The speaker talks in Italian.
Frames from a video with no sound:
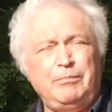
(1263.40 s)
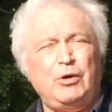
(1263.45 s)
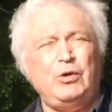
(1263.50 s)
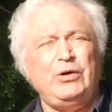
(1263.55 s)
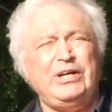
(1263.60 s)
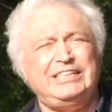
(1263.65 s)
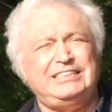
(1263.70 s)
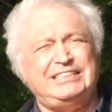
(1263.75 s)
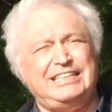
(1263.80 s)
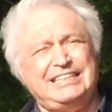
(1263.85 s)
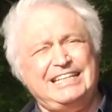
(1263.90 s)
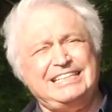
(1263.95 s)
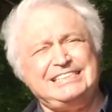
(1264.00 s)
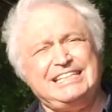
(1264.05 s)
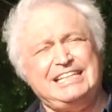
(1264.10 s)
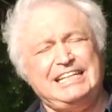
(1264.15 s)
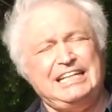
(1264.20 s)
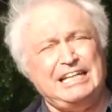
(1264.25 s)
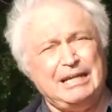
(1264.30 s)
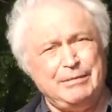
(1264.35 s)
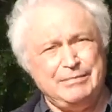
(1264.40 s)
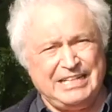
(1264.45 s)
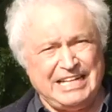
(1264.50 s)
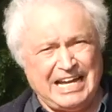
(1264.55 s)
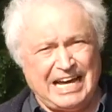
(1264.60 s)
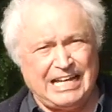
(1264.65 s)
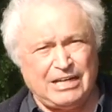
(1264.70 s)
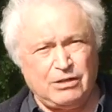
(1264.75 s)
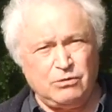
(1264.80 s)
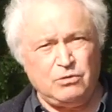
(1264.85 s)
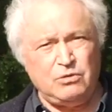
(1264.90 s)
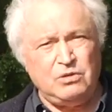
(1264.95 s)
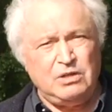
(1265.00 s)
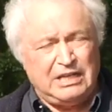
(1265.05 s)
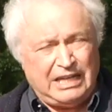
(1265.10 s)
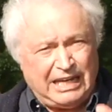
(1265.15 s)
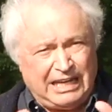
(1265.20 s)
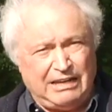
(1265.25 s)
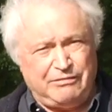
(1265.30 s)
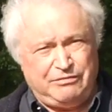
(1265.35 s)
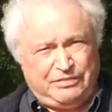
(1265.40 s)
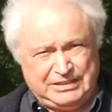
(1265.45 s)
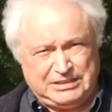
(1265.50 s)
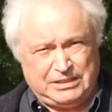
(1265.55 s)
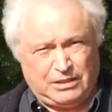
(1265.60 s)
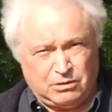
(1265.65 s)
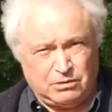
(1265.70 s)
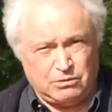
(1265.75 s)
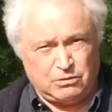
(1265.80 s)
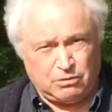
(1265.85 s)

poi i tedeschi la minarono e la fecero